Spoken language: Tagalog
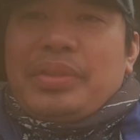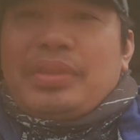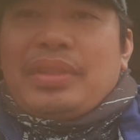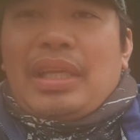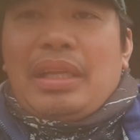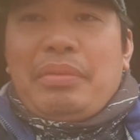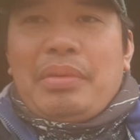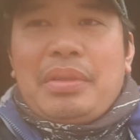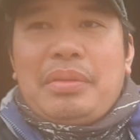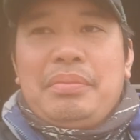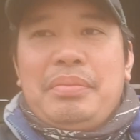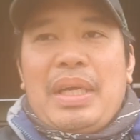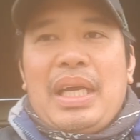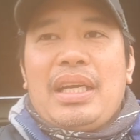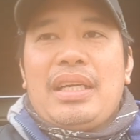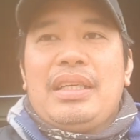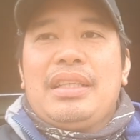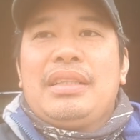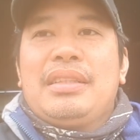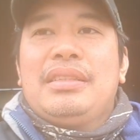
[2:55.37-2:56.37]
yung dalawang kong
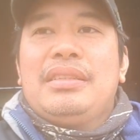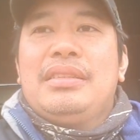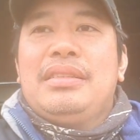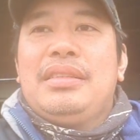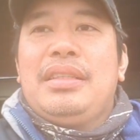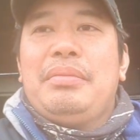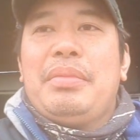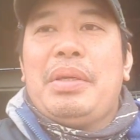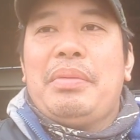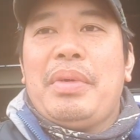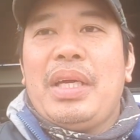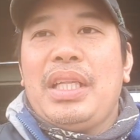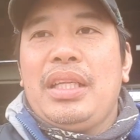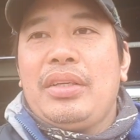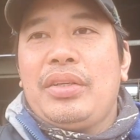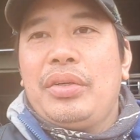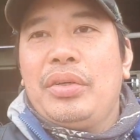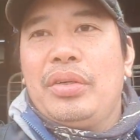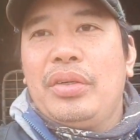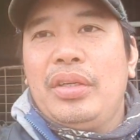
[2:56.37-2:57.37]
bakang
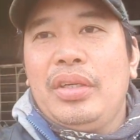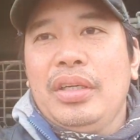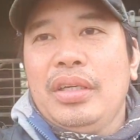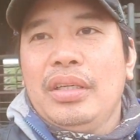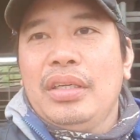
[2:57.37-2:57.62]
manicure